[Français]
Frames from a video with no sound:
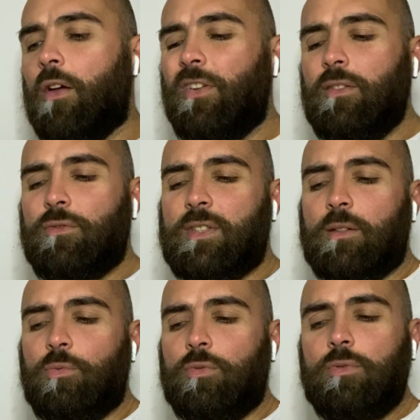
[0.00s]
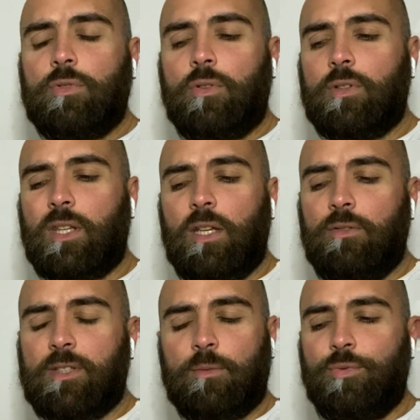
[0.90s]
Ah, vous êtes plutôt tranquille,
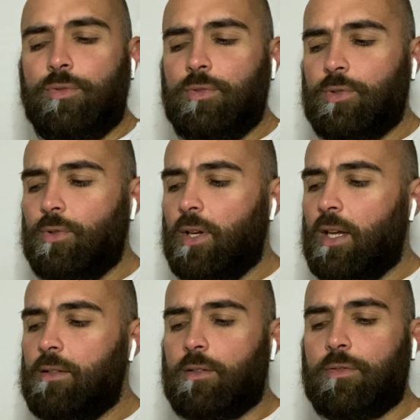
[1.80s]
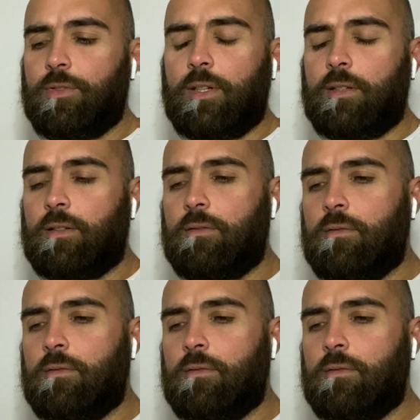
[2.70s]
vous êtes plutôt sereine en fait.